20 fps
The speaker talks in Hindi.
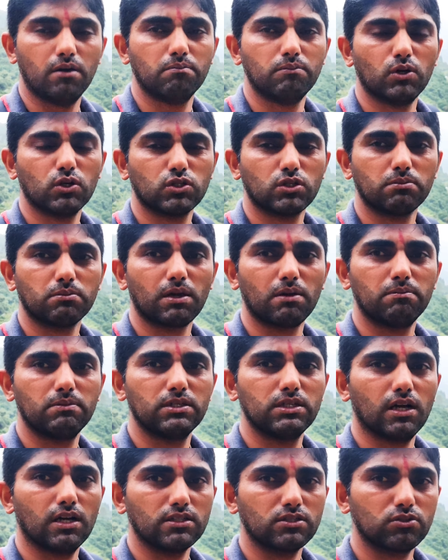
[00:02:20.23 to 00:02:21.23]
मौसम के
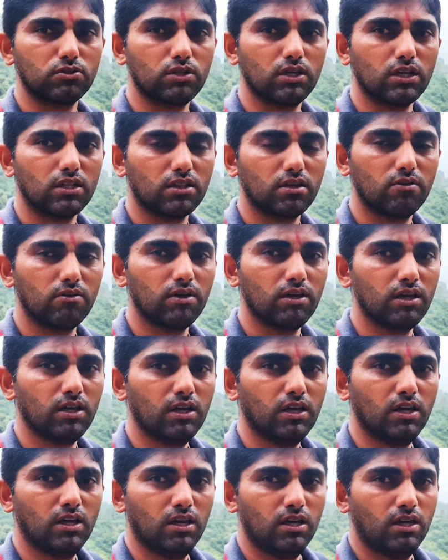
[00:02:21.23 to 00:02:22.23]
मिजाज को देखते
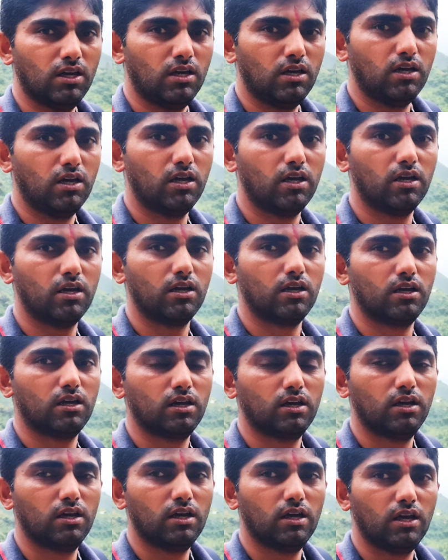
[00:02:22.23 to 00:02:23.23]

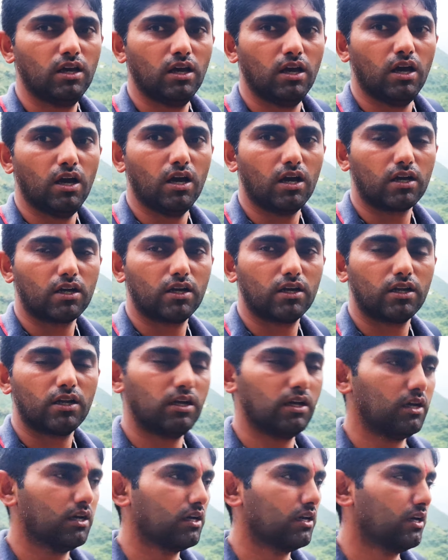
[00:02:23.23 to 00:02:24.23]
हुए अगर
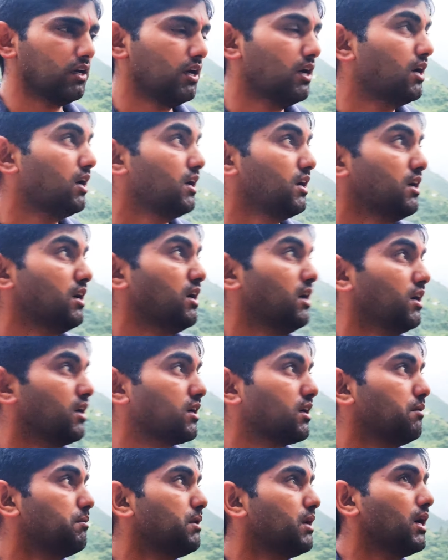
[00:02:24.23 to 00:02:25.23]

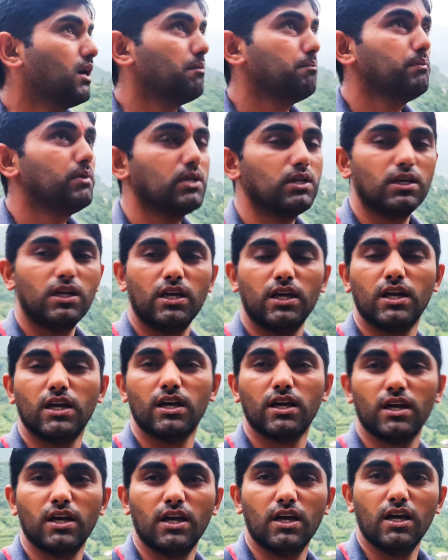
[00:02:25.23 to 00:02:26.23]
कभी आप
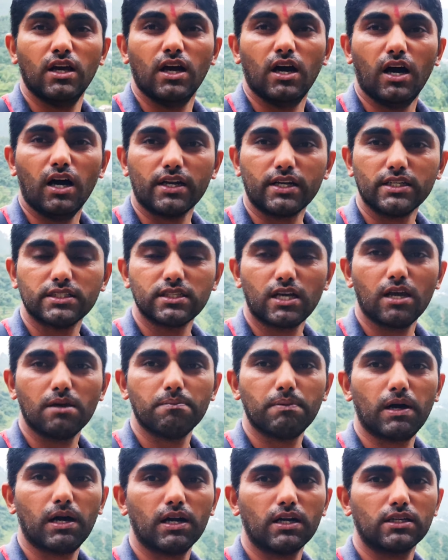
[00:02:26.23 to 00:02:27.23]
भी आना
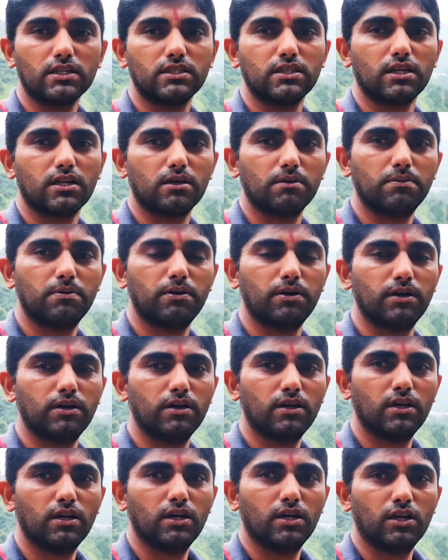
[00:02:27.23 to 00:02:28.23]
चाहें पहाड़ की
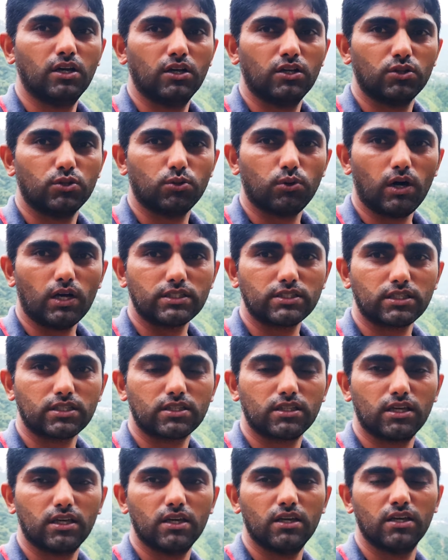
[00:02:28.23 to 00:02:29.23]
तरफ तो आ
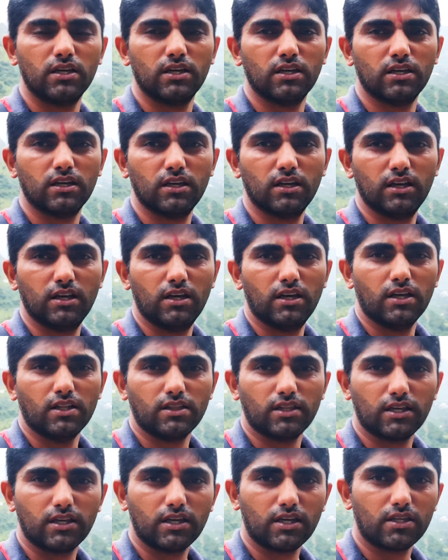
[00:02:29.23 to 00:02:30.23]
सकते हैं
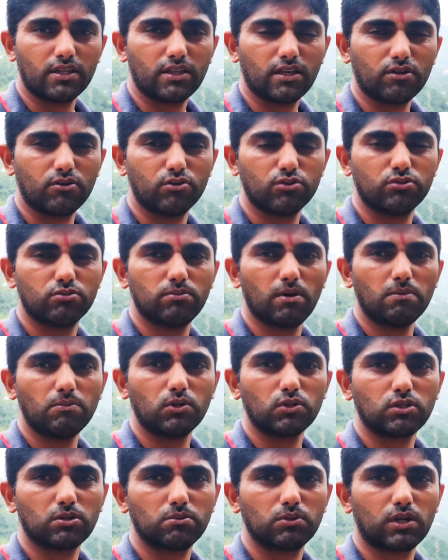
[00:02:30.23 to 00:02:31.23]
देखिए कितना खुशनुमा
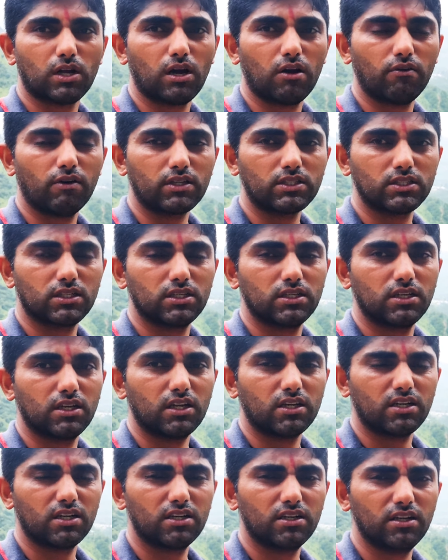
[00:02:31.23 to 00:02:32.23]
मौसम हो रहा है हवा चल रही
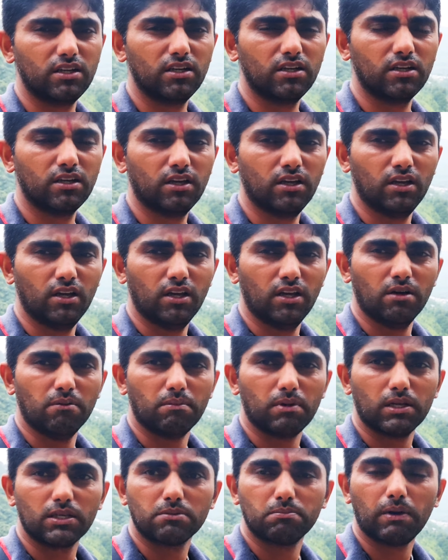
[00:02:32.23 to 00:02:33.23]
है ठंडी
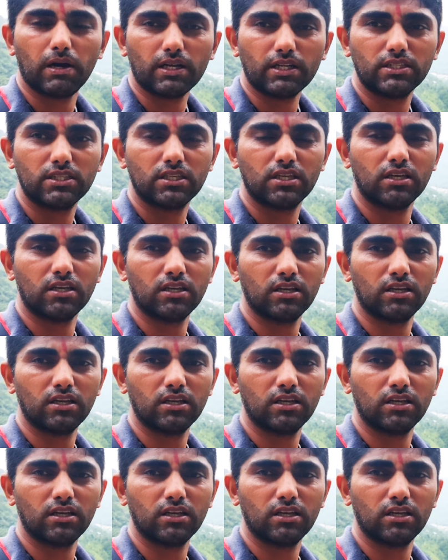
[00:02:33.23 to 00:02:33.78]
प्लस बारिश